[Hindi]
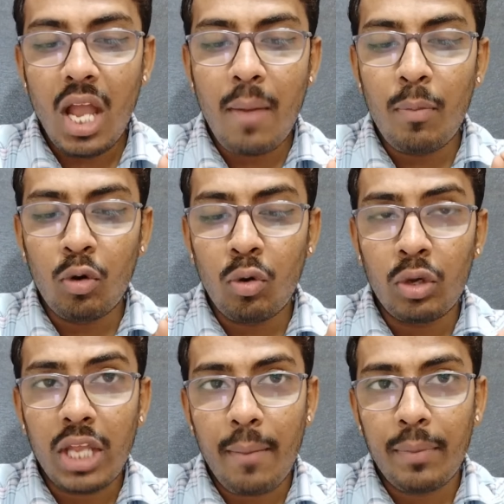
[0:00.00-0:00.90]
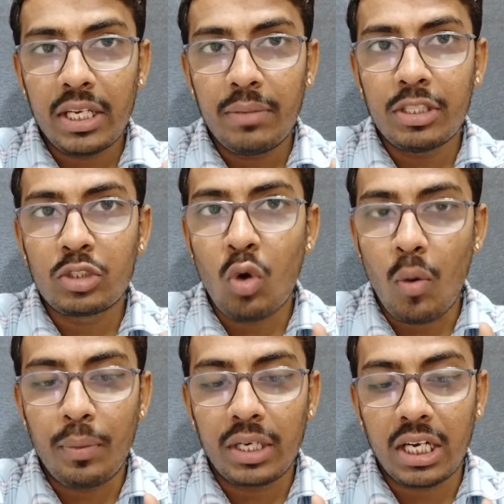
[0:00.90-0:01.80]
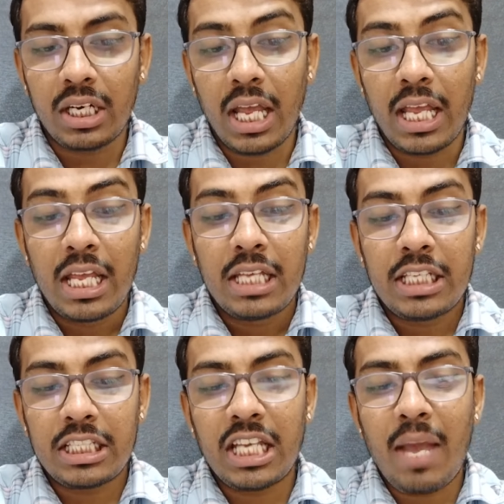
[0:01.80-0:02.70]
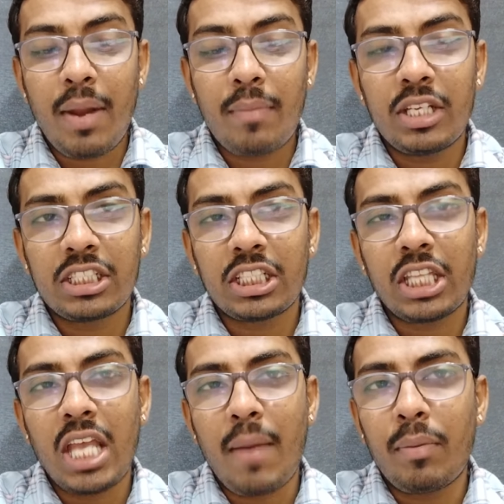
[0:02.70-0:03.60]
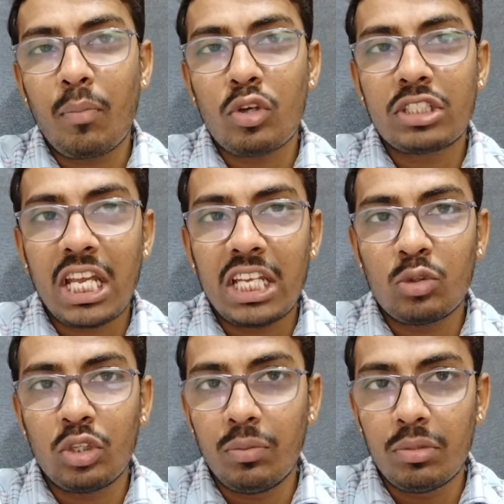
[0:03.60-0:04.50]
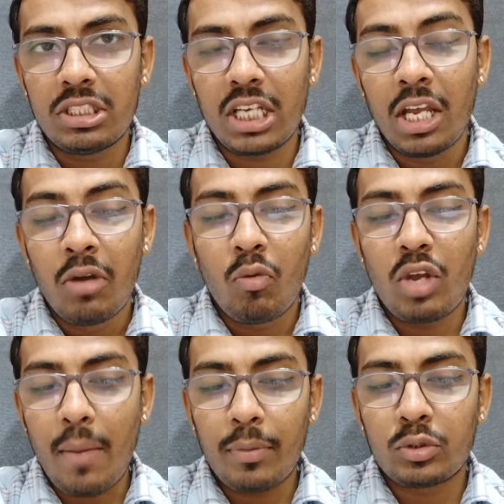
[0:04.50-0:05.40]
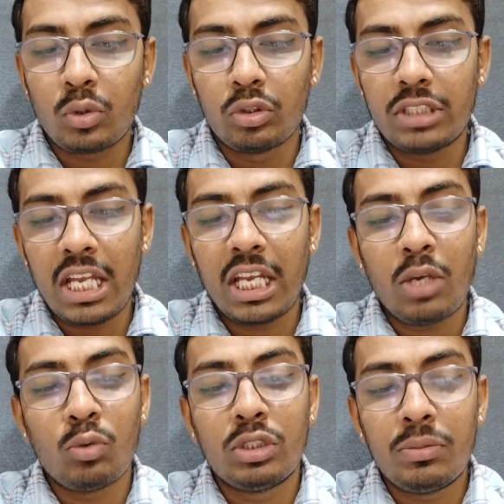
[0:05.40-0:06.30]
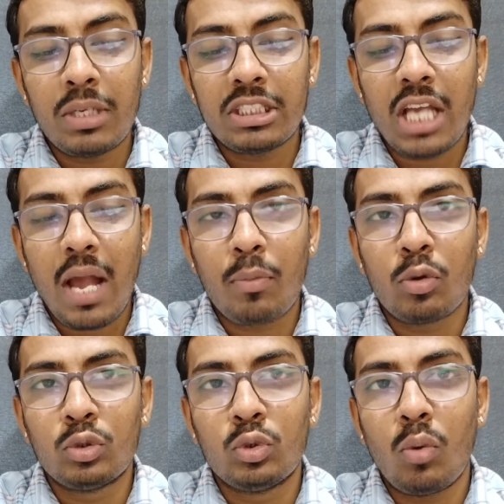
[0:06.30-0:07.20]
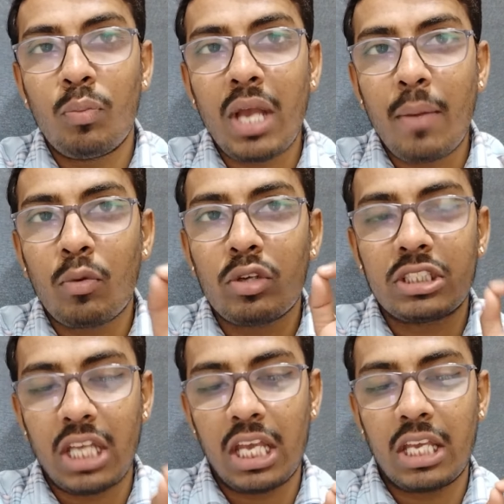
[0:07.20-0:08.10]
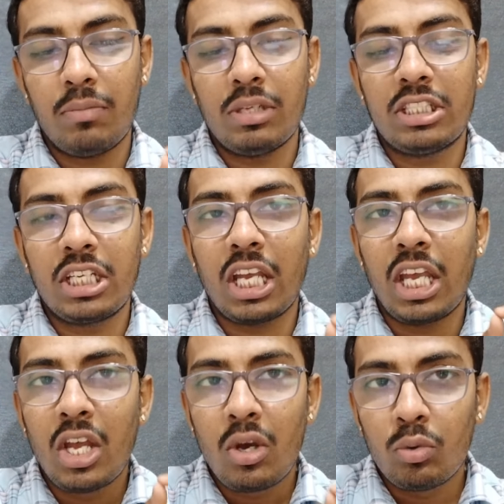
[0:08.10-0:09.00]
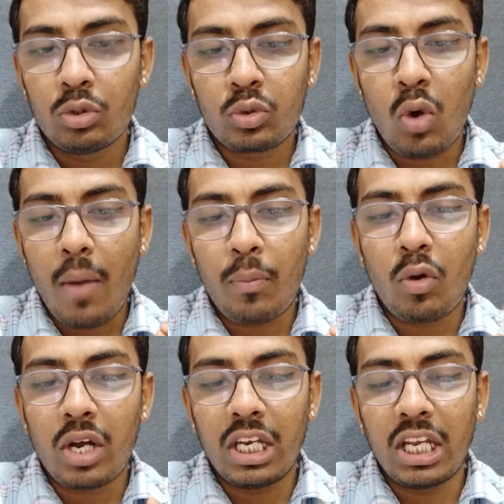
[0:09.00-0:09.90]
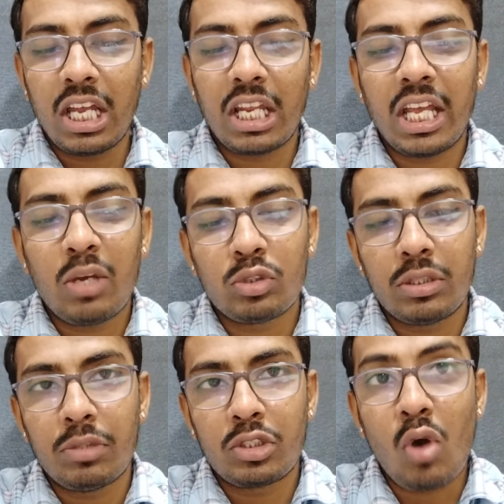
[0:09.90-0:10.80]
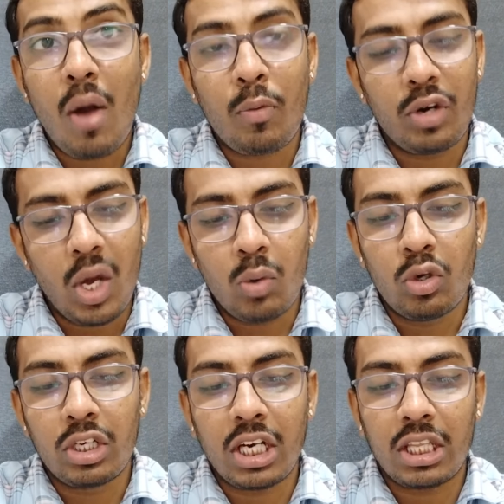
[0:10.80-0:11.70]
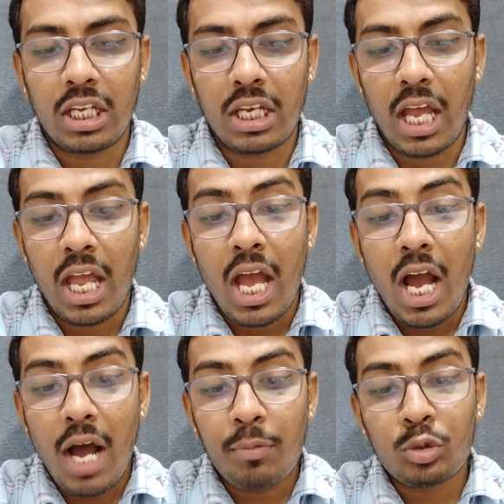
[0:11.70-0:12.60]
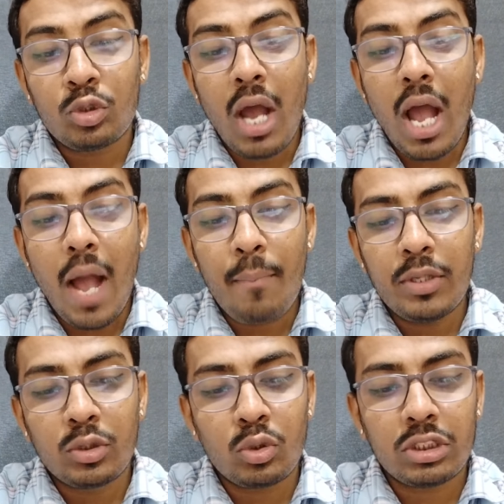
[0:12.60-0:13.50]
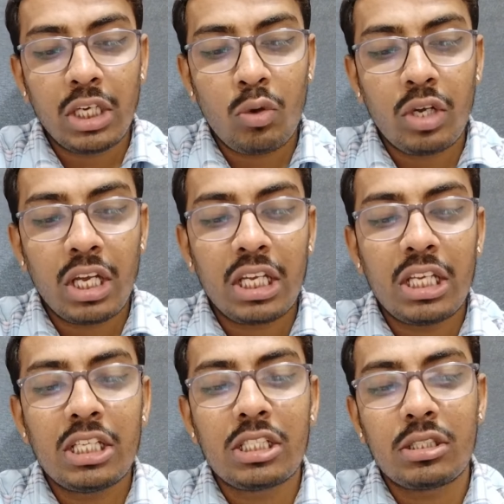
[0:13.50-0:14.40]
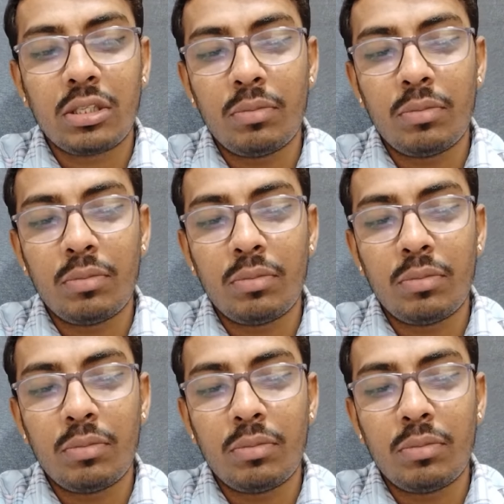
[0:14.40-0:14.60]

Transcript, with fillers: आपको यहाँ पर इमेज को ओपन करना है जैसे कि यहाँ पर आप देख सकते हैं यहाँ पर बहुत सारे जो इमेज है वो यहाँ पर शो हो जाएंगे उसमें से आपको जो भी आपको अच्छा एक इमेज दिखे उसको आपको क्लिक करके उस इमेज को आपको डाउनलोड कर देना है अब दोस्तों आप भी सोच रहे होंगे कि इस